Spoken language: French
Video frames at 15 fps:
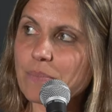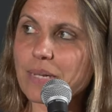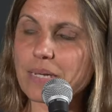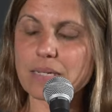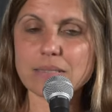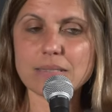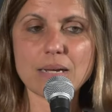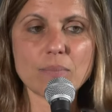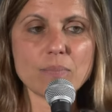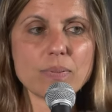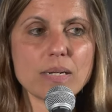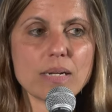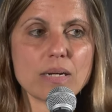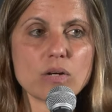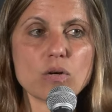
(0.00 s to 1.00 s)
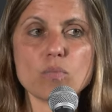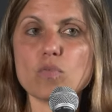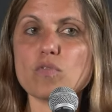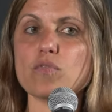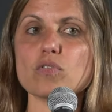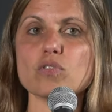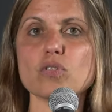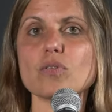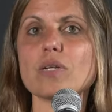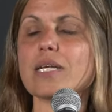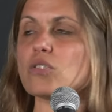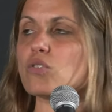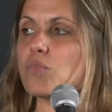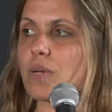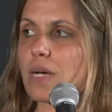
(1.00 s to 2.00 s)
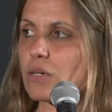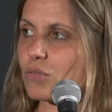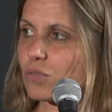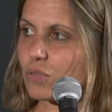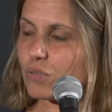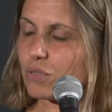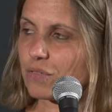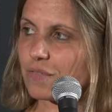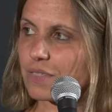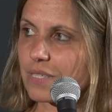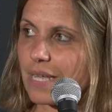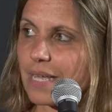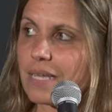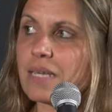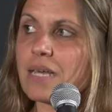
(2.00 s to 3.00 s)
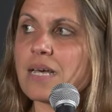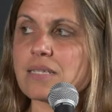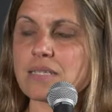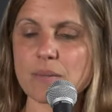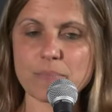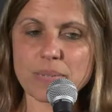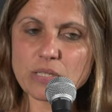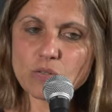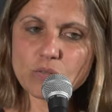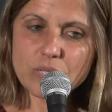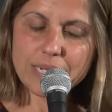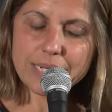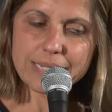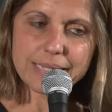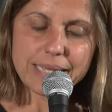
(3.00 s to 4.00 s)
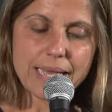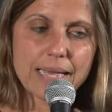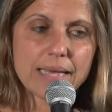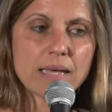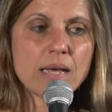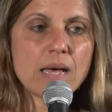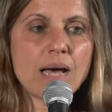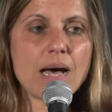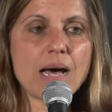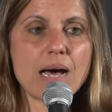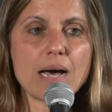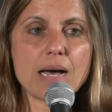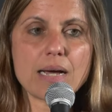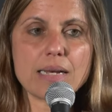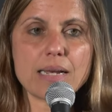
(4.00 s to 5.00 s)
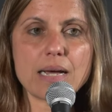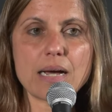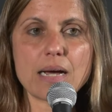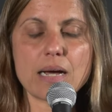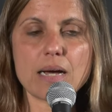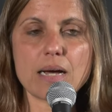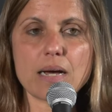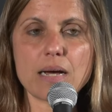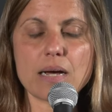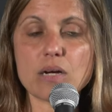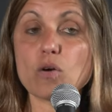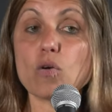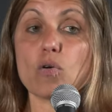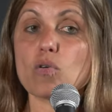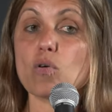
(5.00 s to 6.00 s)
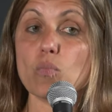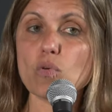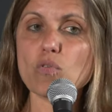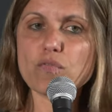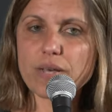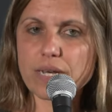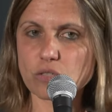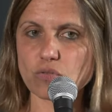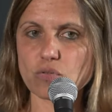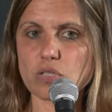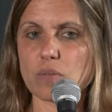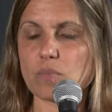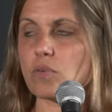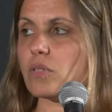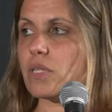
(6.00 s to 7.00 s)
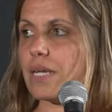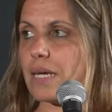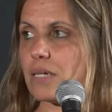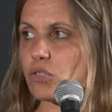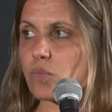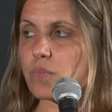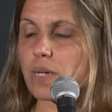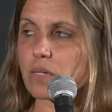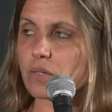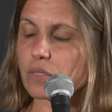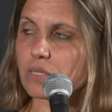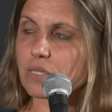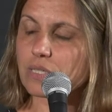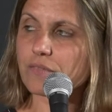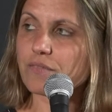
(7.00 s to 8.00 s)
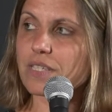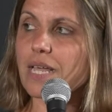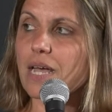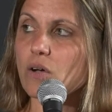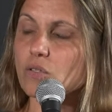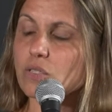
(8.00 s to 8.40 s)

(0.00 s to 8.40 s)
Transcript: par exemple, euh, comment fonctionne la supraconductivité, ça peut donner lié à, la, comment faire justement de la supraconductivité à